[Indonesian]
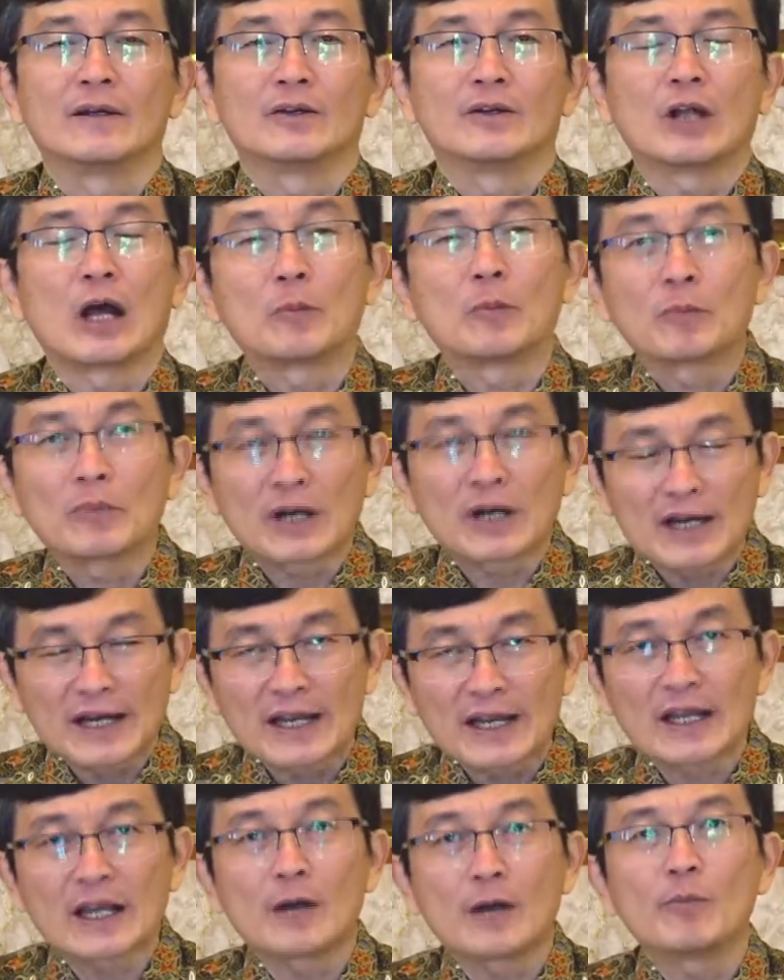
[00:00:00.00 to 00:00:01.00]
dan
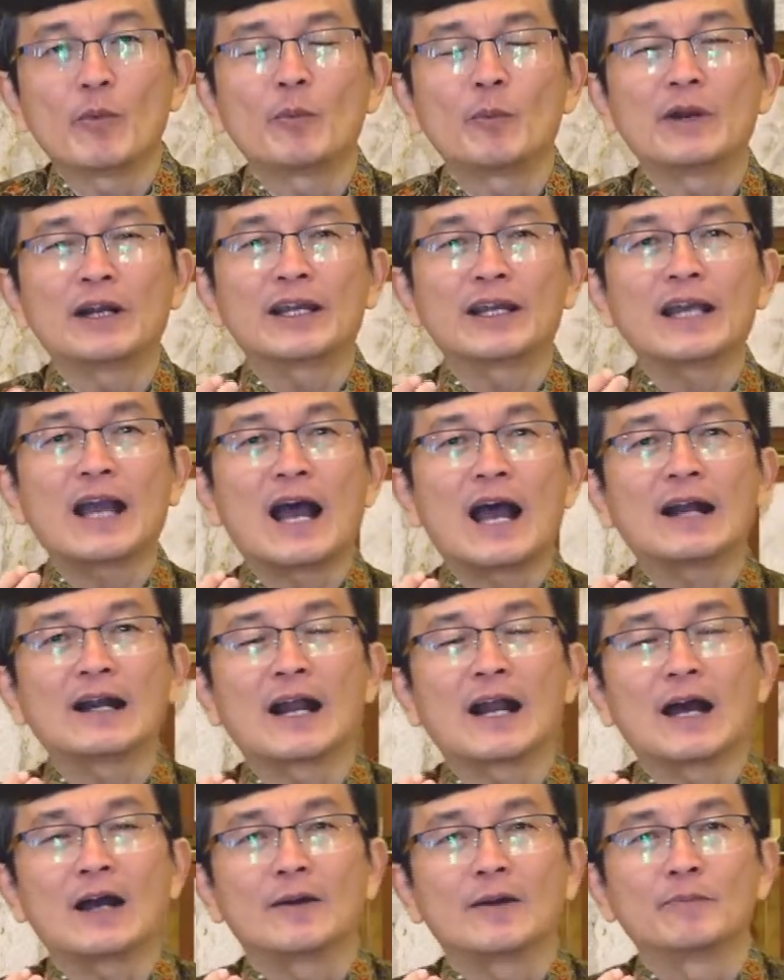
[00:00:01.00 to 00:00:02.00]
mereka memiliki
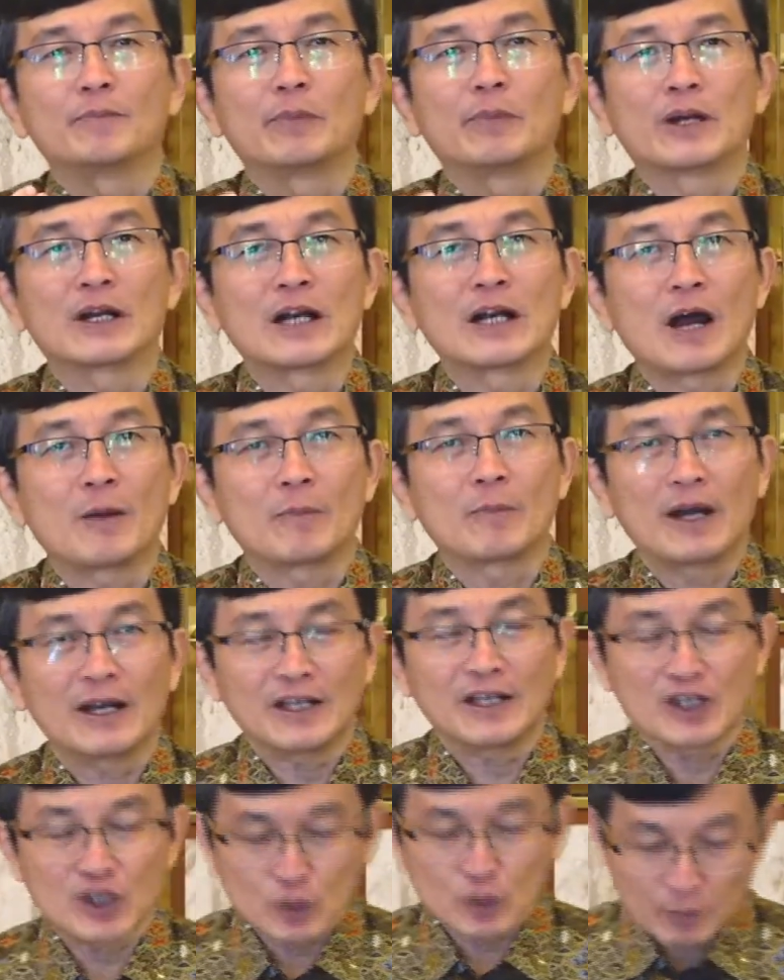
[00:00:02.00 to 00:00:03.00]
anak bernama
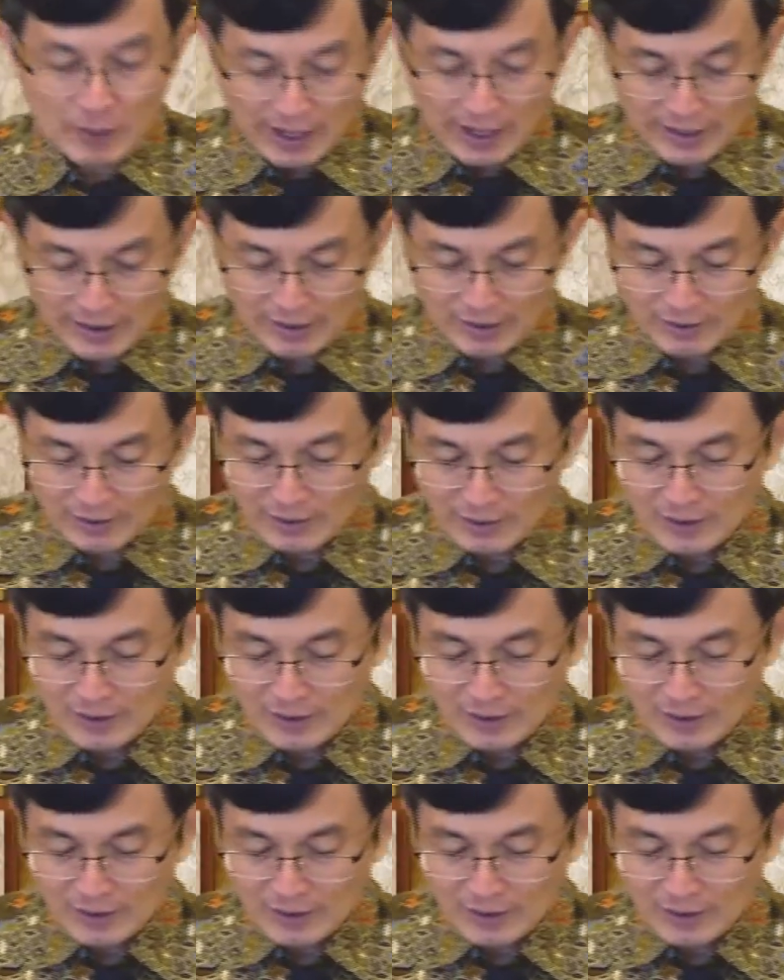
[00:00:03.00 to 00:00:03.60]
Ismail.